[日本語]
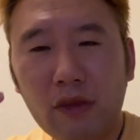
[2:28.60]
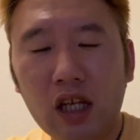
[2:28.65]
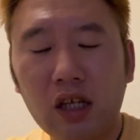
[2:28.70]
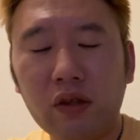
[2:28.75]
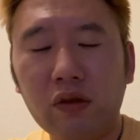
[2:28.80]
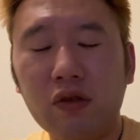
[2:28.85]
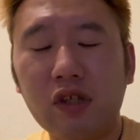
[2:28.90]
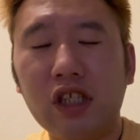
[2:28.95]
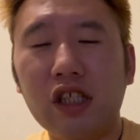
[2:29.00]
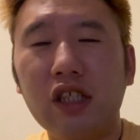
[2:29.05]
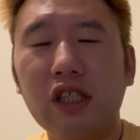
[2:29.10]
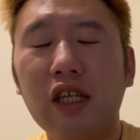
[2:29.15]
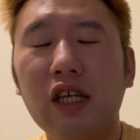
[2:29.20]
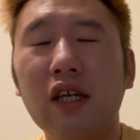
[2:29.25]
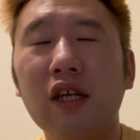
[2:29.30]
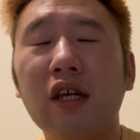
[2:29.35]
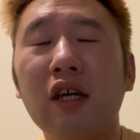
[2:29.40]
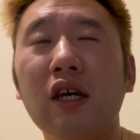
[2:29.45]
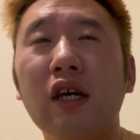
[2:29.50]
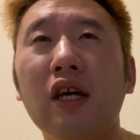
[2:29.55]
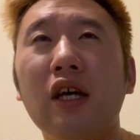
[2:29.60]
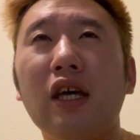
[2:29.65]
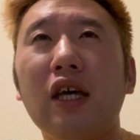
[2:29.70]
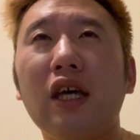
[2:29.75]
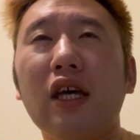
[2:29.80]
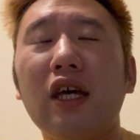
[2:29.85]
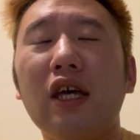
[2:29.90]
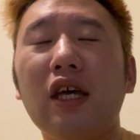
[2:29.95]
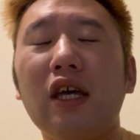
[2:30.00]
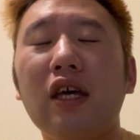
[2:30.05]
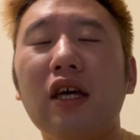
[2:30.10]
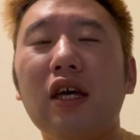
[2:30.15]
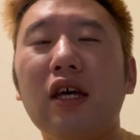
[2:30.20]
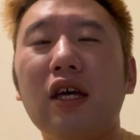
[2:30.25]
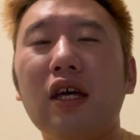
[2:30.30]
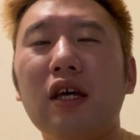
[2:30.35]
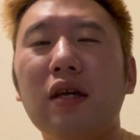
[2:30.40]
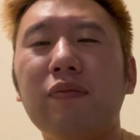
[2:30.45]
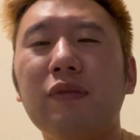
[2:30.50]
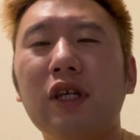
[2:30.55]
年に、
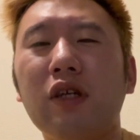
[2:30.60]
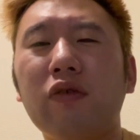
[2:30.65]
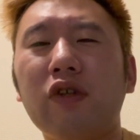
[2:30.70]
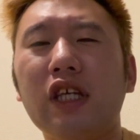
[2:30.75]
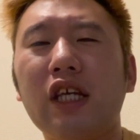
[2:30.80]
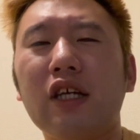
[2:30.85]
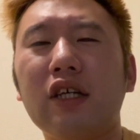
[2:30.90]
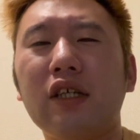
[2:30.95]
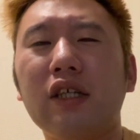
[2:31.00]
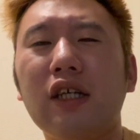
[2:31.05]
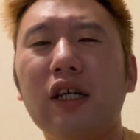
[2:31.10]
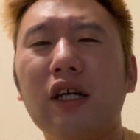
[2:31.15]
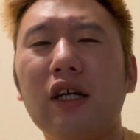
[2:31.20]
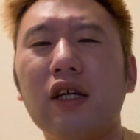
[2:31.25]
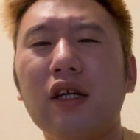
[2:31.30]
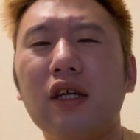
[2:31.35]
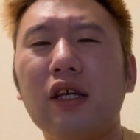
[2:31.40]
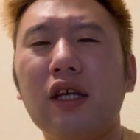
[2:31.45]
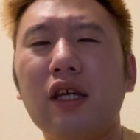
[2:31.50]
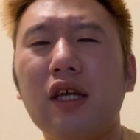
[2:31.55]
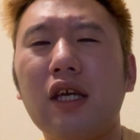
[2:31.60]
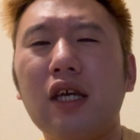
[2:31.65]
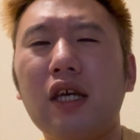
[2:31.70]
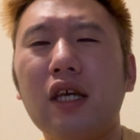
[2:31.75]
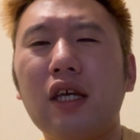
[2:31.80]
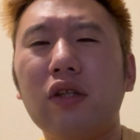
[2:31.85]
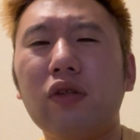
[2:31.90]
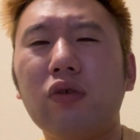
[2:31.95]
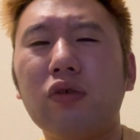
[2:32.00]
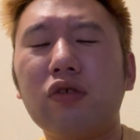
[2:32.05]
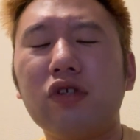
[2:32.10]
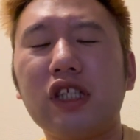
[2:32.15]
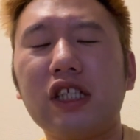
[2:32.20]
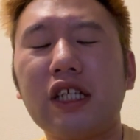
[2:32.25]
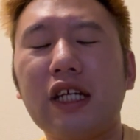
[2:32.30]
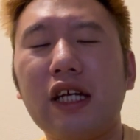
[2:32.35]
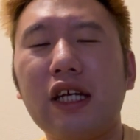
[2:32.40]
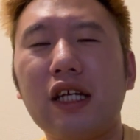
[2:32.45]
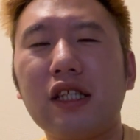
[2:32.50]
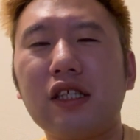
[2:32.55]
えペロリアンが、え独自
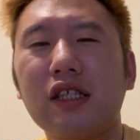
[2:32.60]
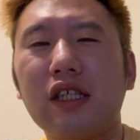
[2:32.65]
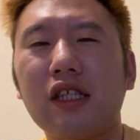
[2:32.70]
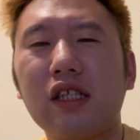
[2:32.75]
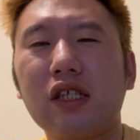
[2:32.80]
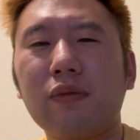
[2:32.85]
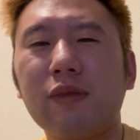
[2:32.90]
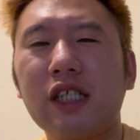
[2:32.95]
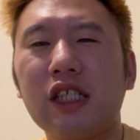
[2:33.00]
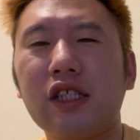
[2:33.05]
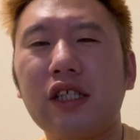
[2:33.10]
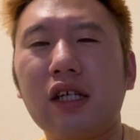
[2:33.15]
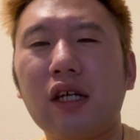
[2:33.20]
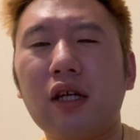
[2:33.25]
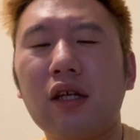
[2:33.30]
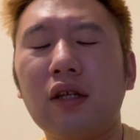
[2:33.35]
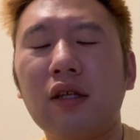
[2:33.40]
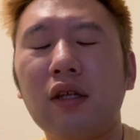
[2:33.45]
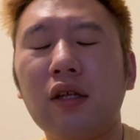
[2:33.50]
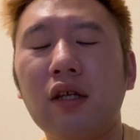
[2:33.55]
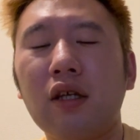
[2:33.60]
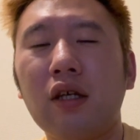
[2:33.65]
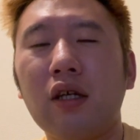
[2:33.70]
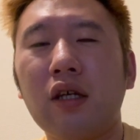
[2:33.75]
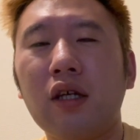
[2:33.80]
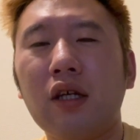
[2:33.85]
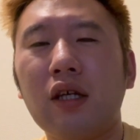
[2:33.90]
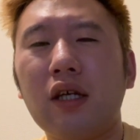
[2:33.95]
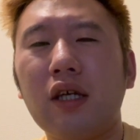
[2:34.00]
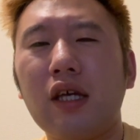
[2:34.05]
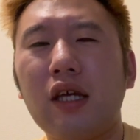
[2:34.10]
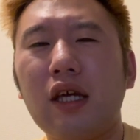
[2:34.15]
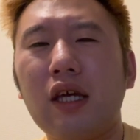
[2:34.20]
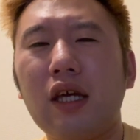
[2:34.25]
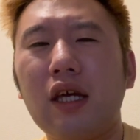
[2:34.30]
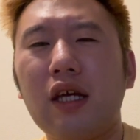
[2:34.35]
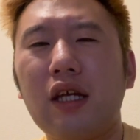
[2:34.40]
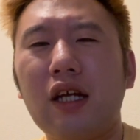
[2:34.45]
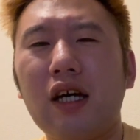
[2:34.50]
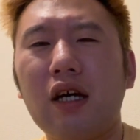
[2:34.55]
開発いたしました、
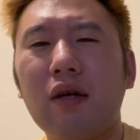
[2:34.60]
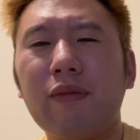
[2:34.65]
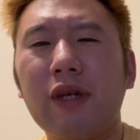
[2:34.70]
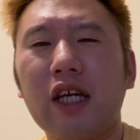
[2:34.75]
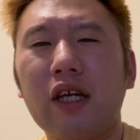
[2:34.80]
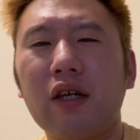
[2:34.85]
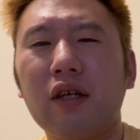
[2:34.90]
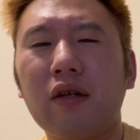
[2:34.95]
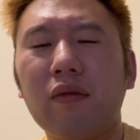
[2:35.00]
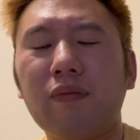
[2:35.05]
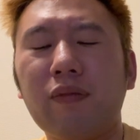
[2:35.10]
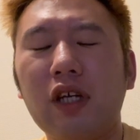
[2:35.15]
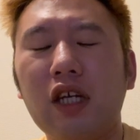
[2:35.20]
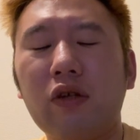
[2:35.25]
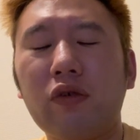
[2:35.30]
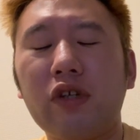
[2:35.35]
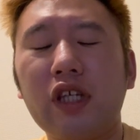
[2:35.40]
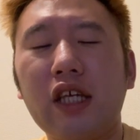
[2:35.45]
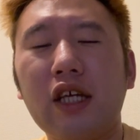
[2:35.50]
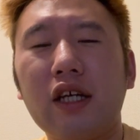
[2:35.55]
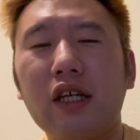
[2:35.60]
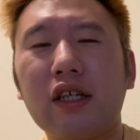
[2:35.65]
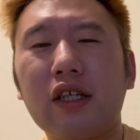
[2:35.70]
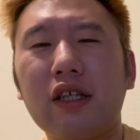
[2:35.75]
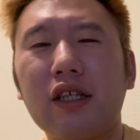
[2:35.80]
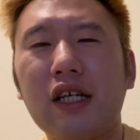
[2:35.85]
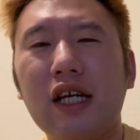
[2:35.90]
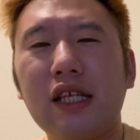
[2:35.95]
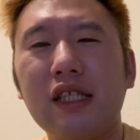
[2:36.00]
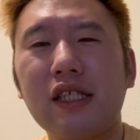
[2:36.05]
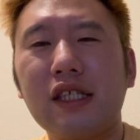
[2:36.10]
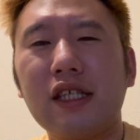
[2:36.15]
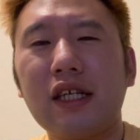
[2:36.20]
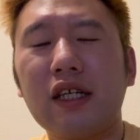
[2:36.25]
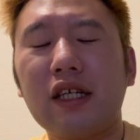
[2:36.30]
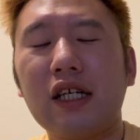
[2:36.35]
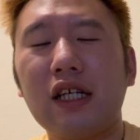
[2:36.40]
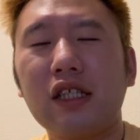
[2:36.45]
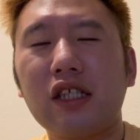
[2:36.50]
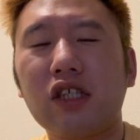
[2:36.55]
えラーメンペロリアン完全
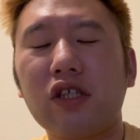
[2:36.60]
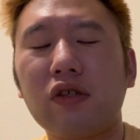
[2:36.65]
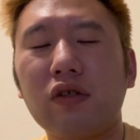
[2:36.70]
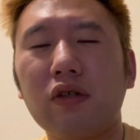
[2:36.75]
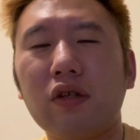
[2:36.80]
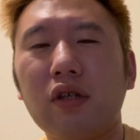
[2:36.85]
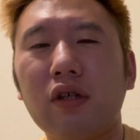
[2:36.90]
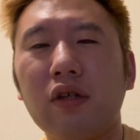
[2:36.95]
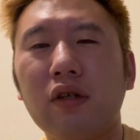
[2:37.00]
監修